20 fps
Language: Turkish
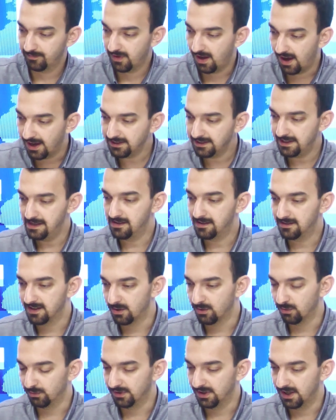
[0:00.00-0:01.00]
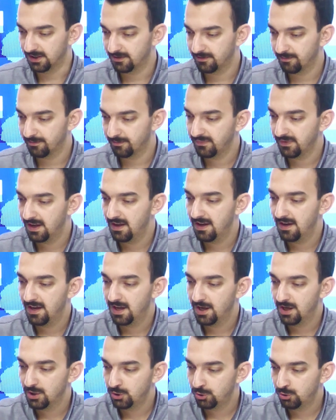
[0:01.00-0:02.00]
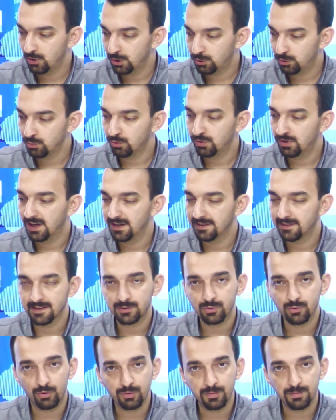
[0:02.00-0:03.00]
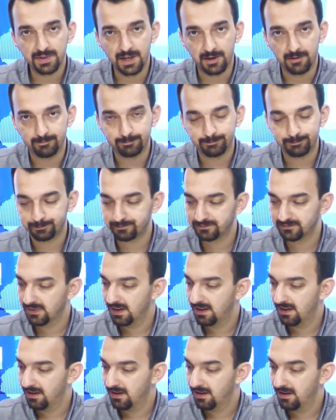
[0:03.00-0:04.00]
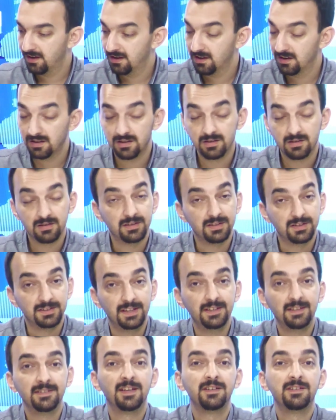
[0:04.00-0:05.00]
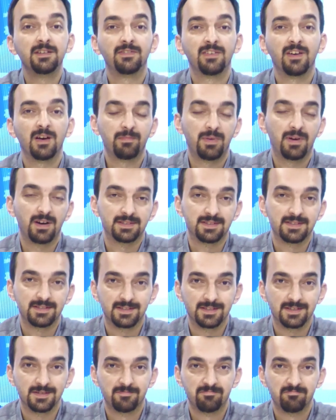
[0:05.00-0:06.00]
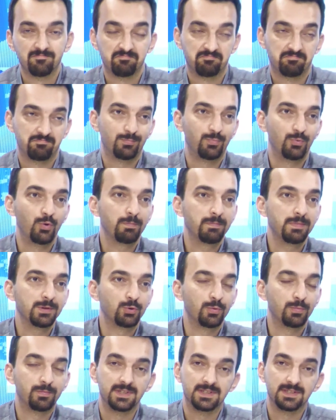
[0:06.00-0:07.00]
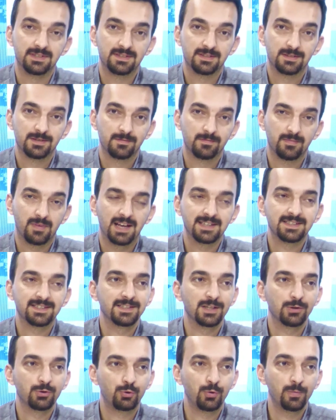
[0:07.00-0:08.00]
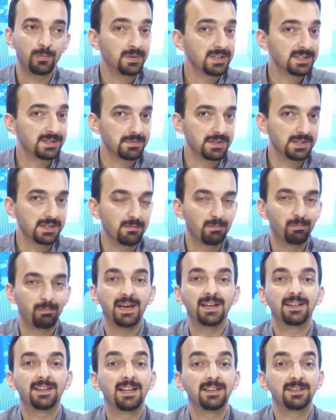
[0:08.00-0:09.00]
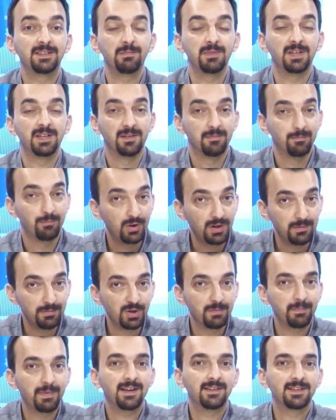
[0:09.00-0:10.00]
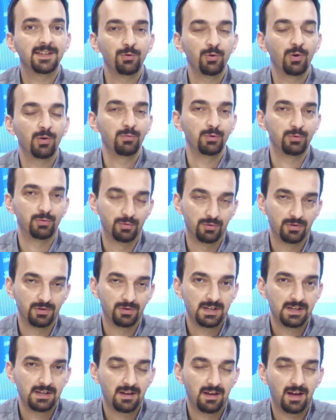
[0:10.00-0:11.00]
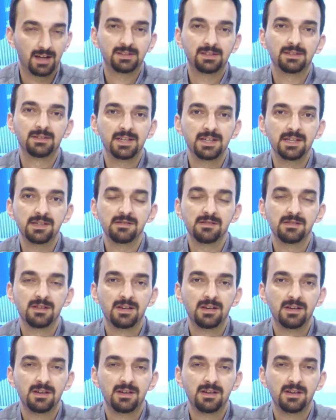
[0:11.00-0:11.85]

Hangi ilkler onlar? Şöyle Türkiye haritası önümde. Yeniden Refah Partisi. Büyük bir sürpriz. Aslında sürpriz mi, beklenti mi? Böyle bir şey bekleniyor muydu? Hatırlayın.